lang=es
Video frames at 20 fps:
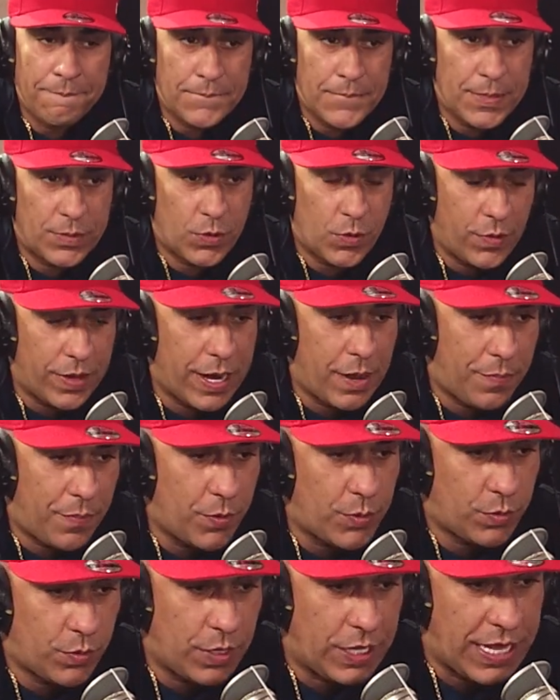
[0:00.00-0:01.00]
Tuve la
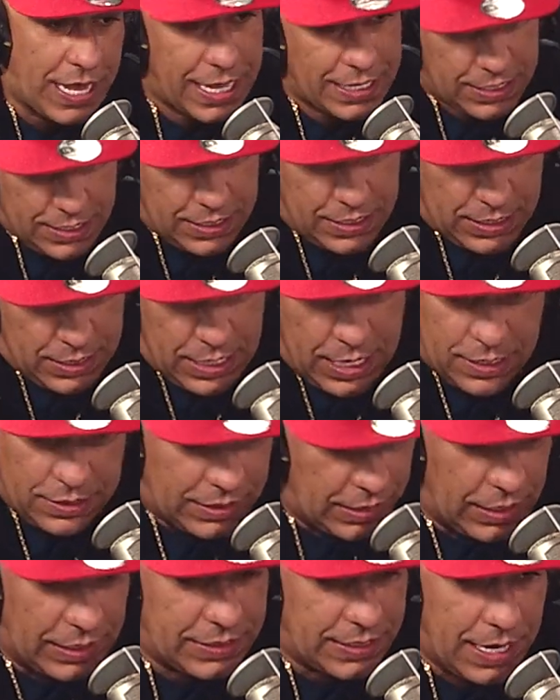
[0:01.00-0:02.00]
oportunidad,
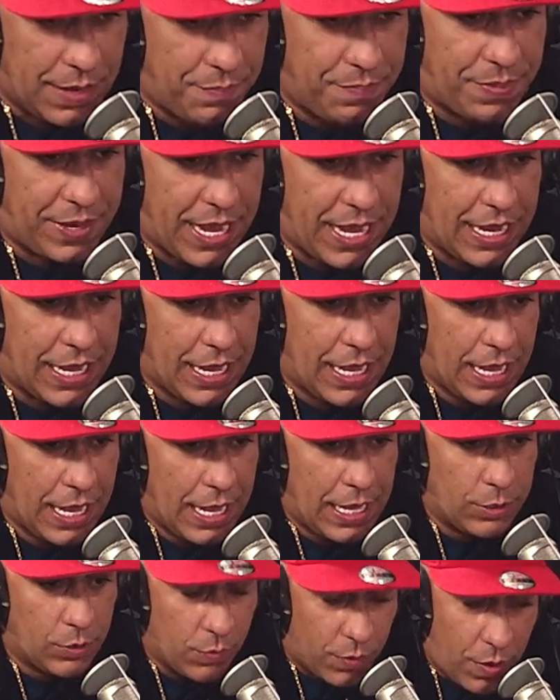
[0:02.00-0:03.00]
sí, siempre.
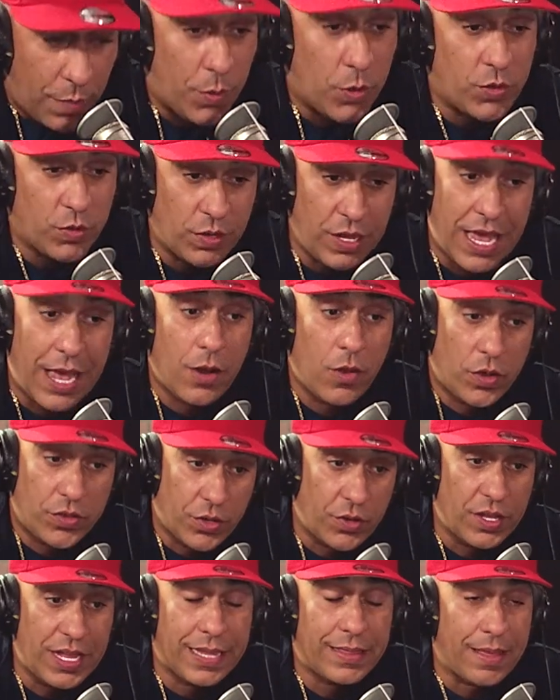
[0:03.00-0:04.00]
Tuve la oportunidad los
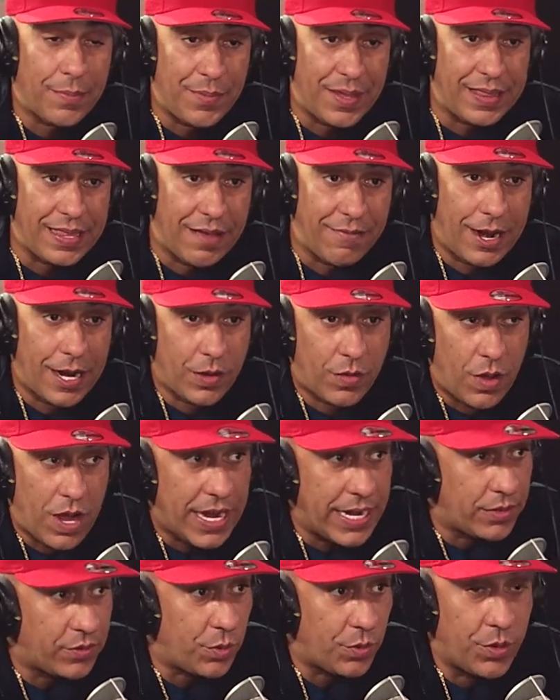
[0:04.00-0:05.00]
otros días también de hablar con
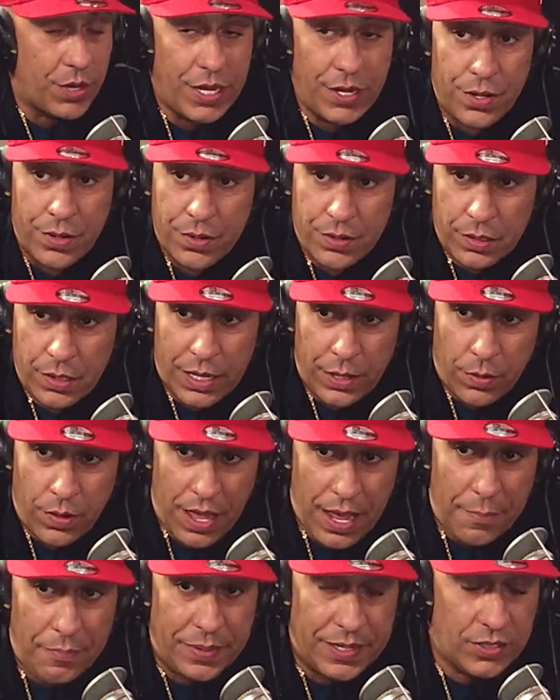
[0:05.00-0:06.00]
Alex Trujillo, que era una era
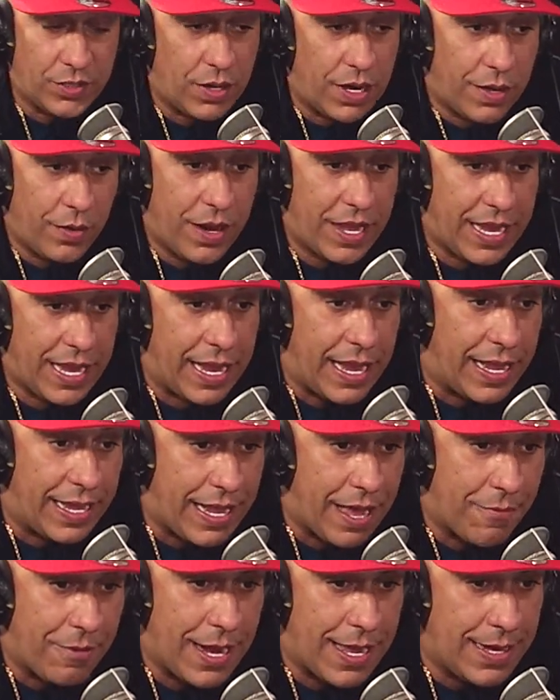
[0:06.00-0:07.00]
una persona con las que
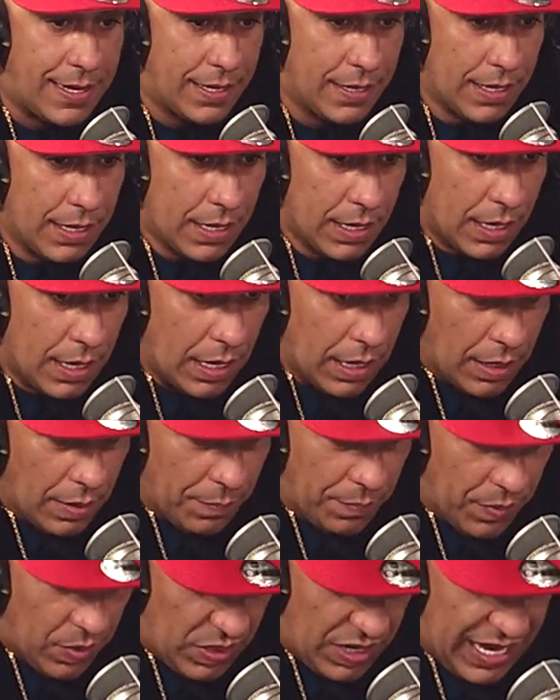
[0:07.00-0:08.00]
quería hablar.
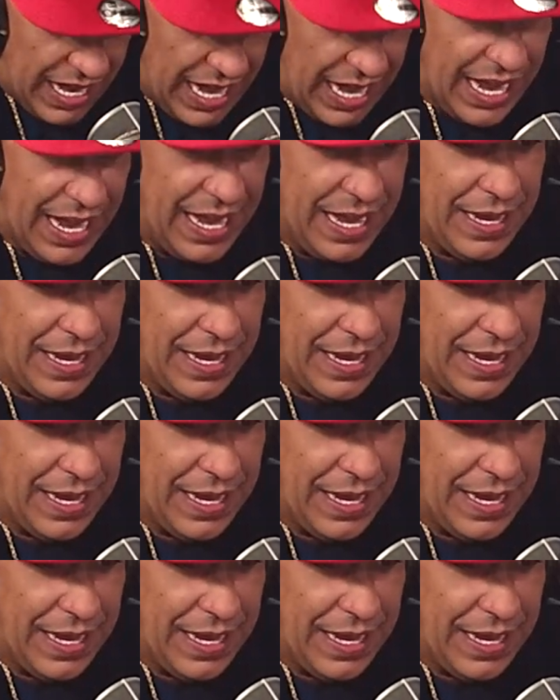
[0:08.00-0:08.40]
Porque,